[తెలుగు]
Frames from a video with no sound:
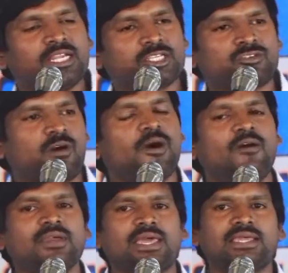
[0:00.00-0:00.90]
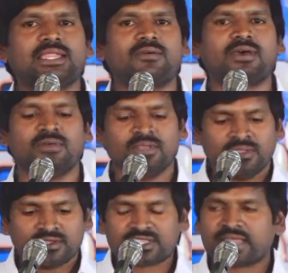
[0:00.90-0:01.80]
లాంటి స్వభావం కలిగిన వారు
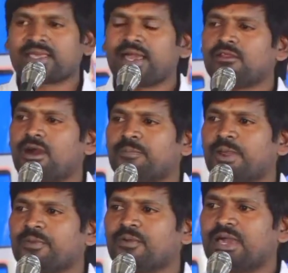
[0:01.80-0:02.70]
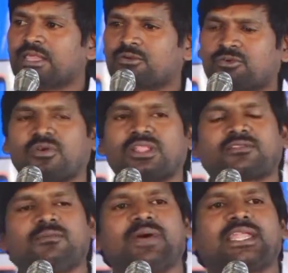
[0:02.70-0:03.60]
సంఘాలలో అప్పుడప్పుడు వారి
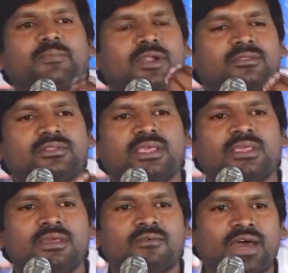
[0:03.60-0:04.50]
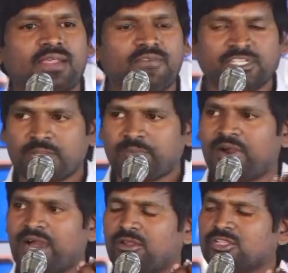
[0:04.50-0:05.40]
క్రూరత్వం బయటపడుతుంది వారి
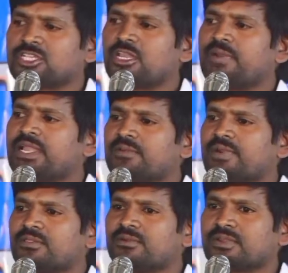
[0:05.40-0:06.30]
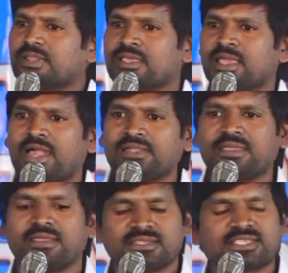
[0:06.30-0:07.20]
విషపు ఆలోచనలు బయటపడుతుంటున్నాయి
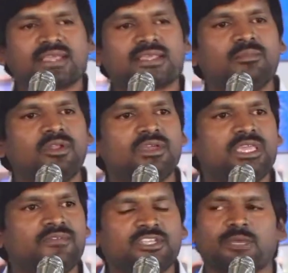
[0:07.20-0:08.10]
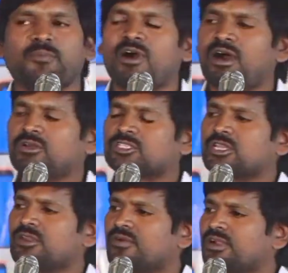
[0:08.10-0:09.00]
అంటే సంఘములో ఈ విషపు
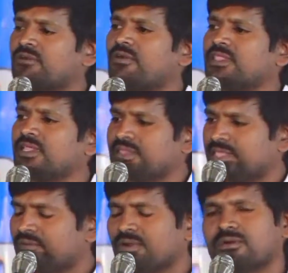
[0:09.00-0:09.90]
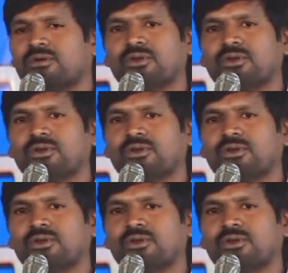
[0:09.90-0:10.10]
ఆలోచనలు ఉండకూడదని దేవుడు